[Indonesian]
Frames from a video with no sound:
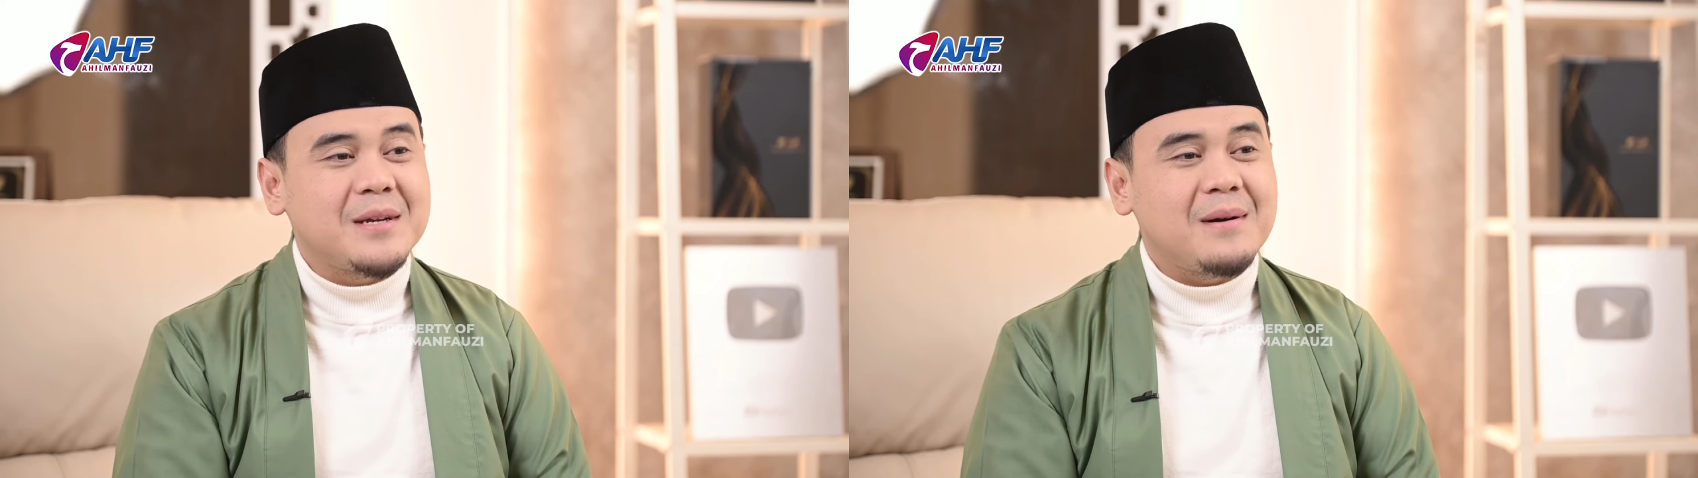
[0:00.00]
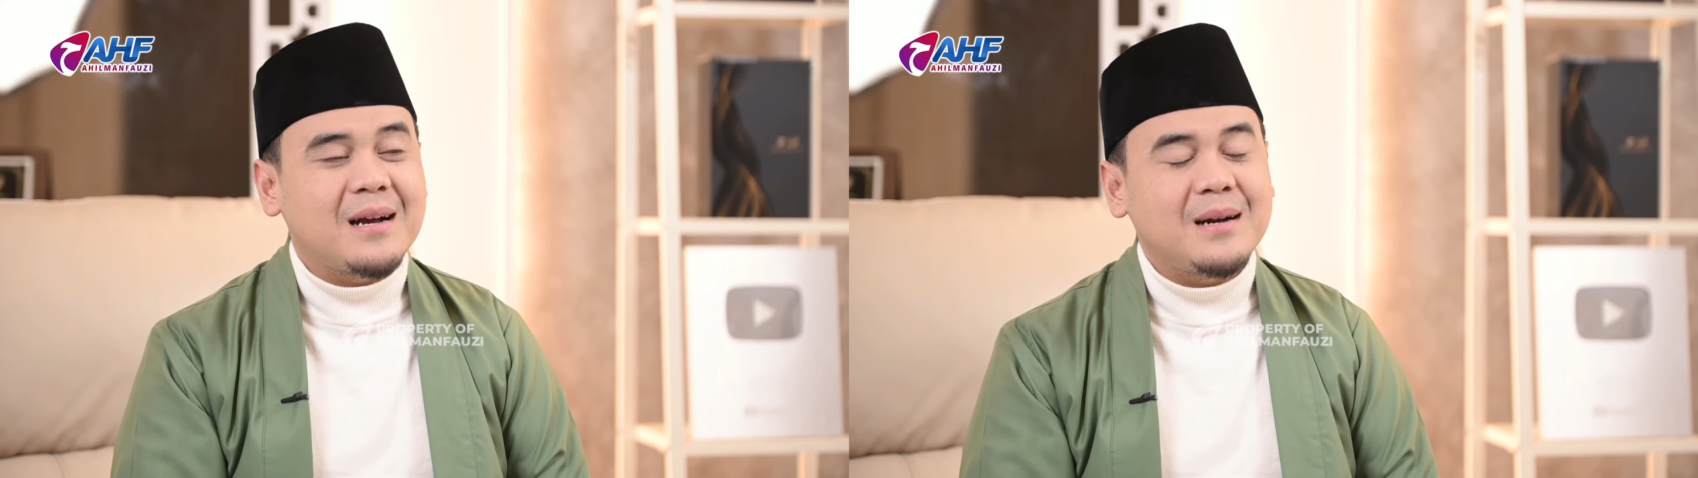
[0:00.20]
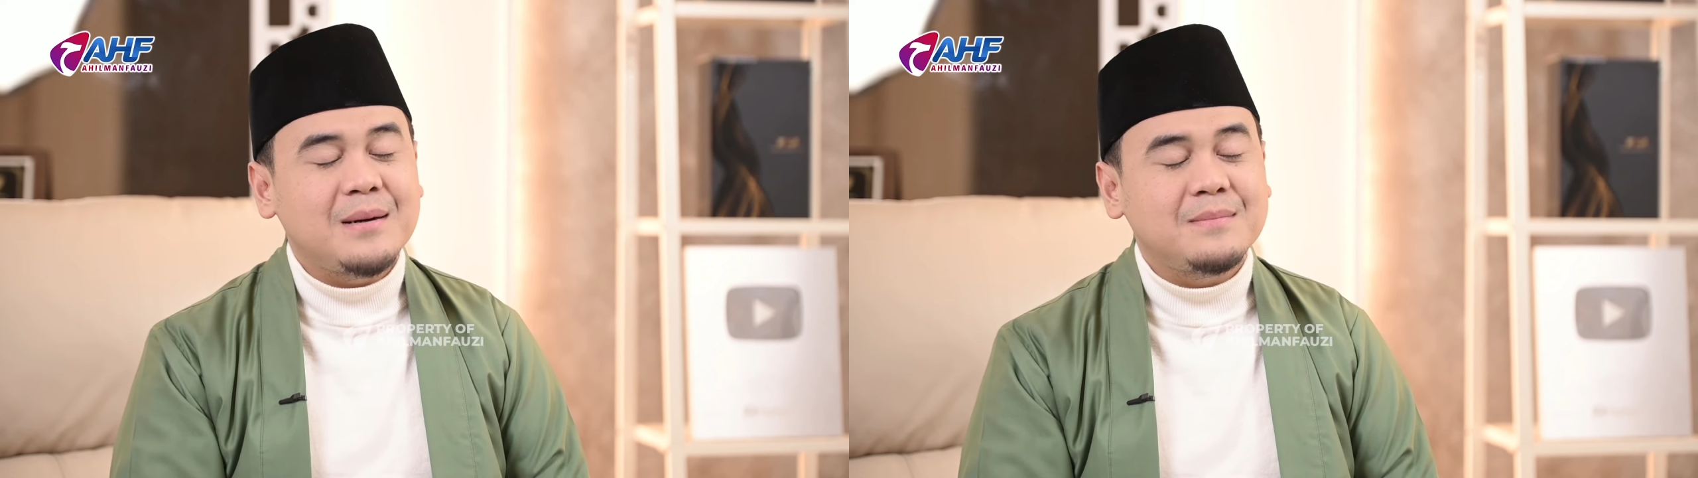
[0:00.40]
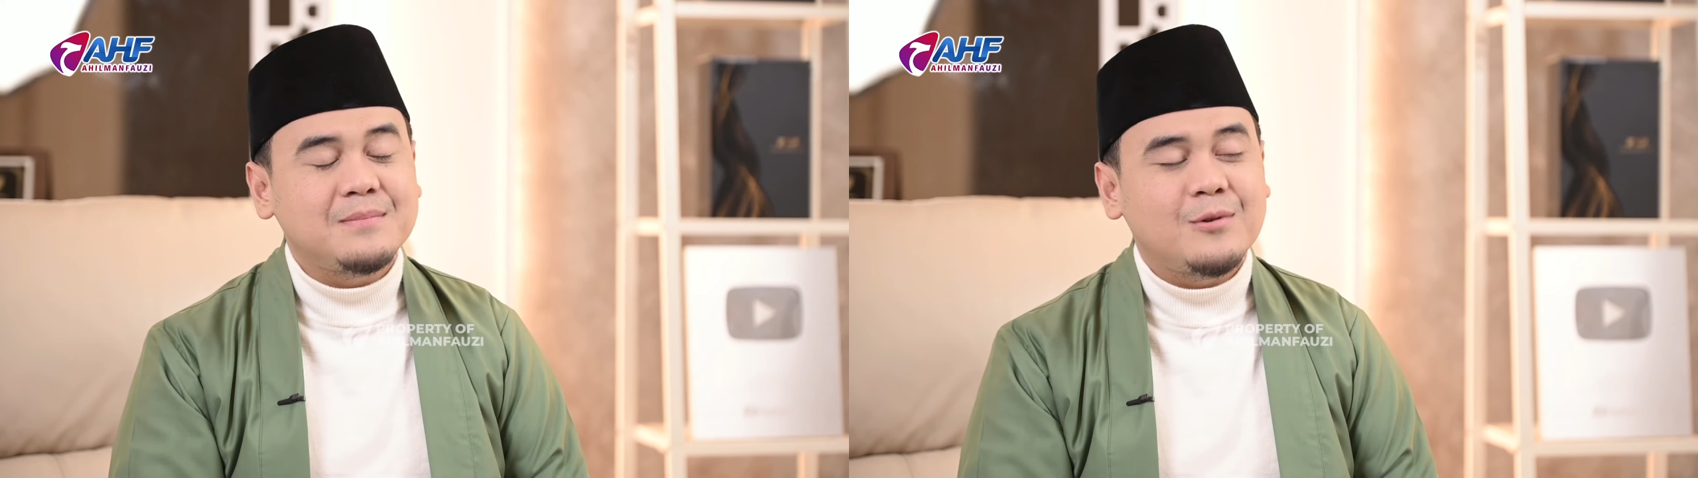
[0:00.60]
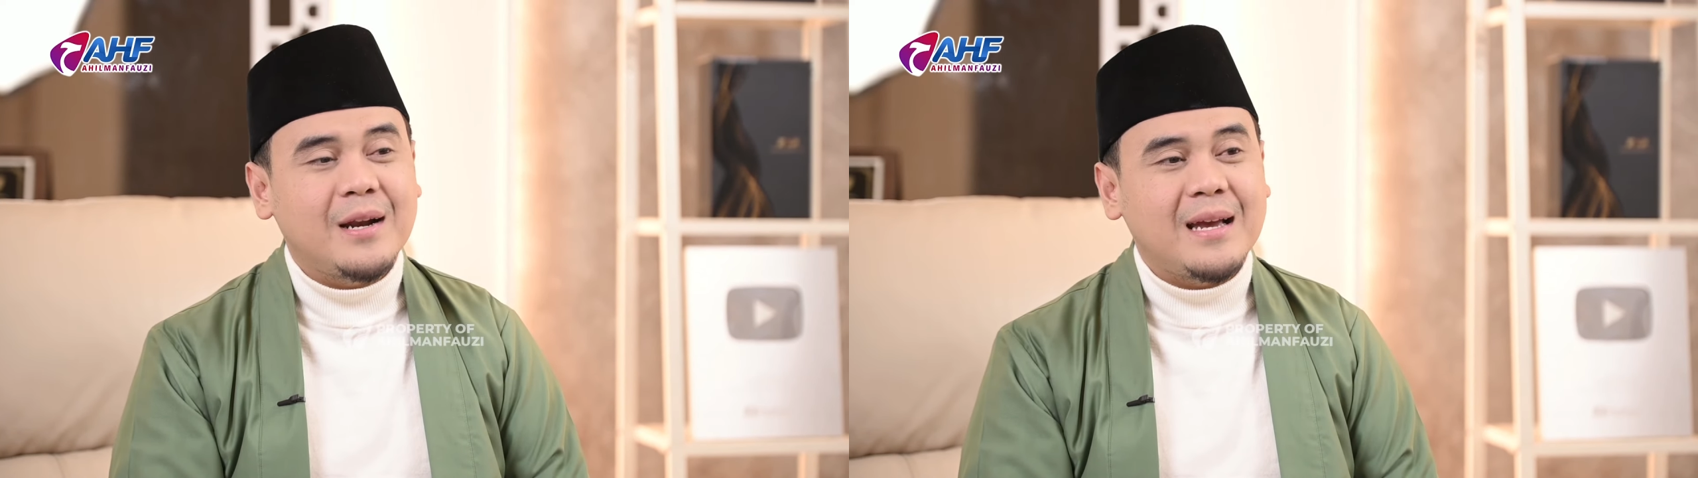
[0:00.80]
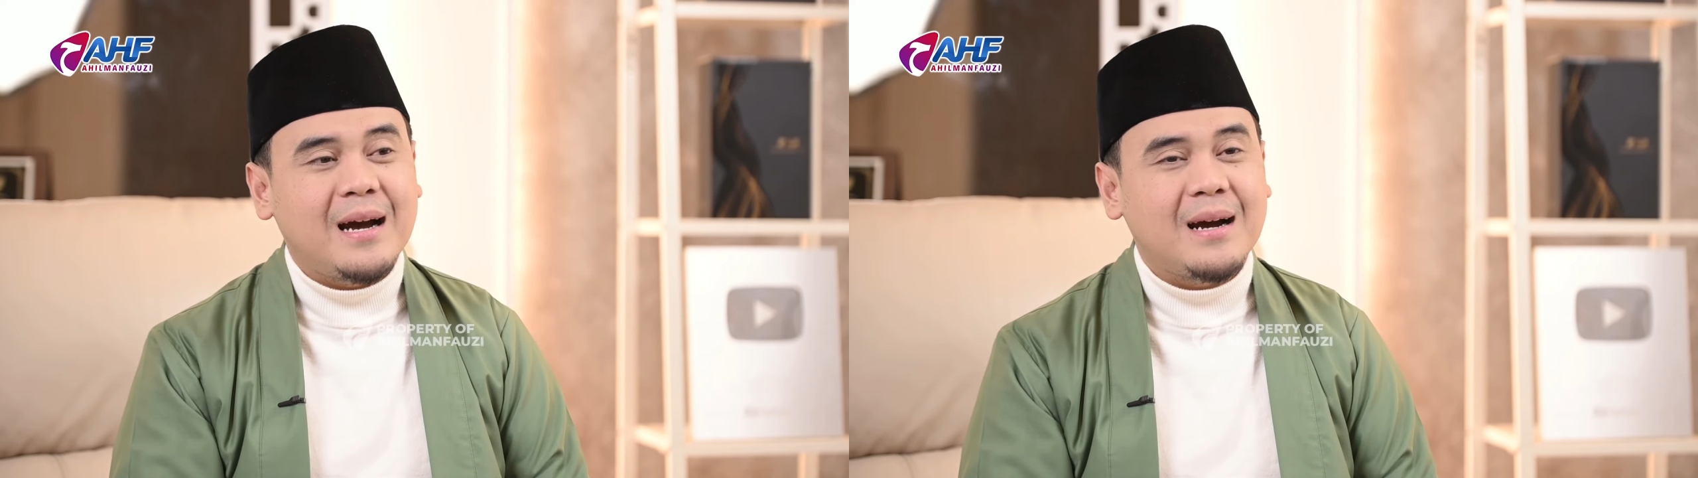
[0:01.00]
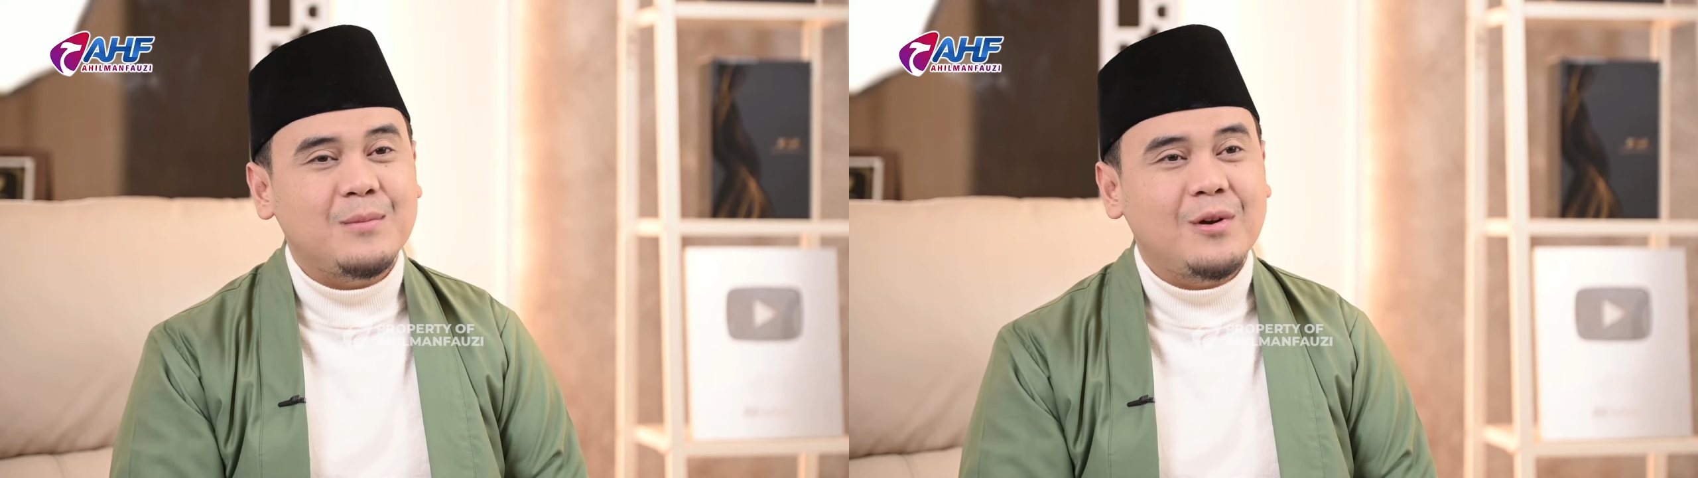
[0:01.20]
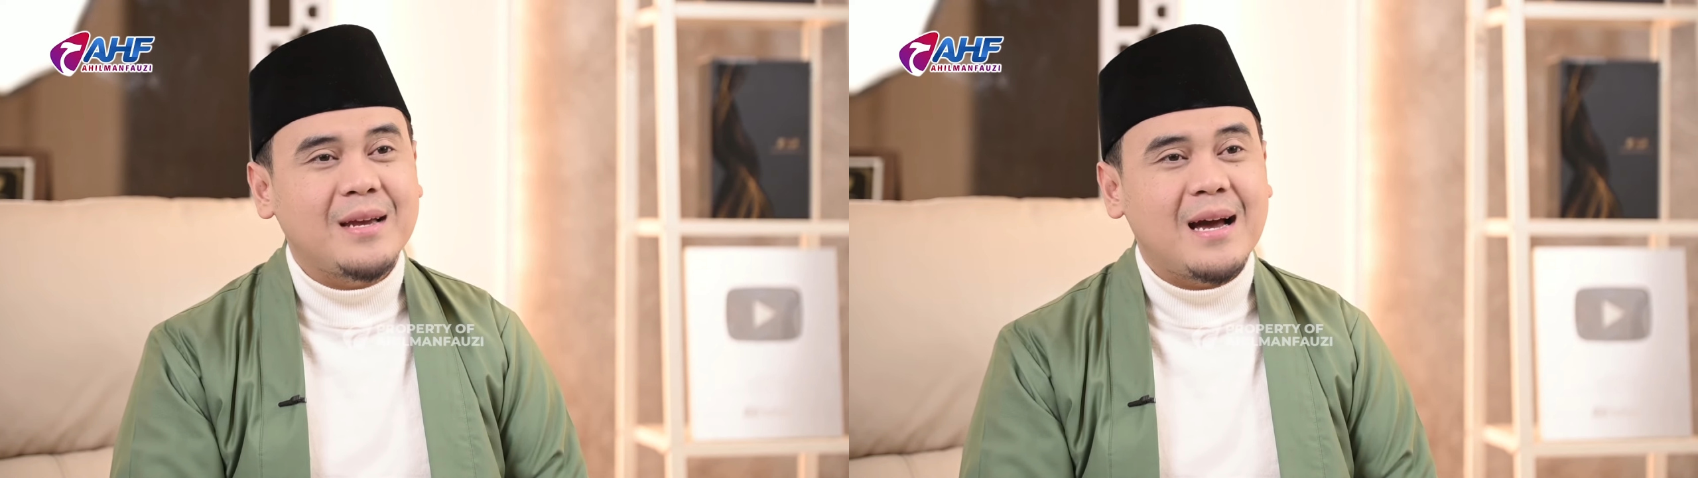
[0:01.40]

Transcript: Ya maka mulai mulai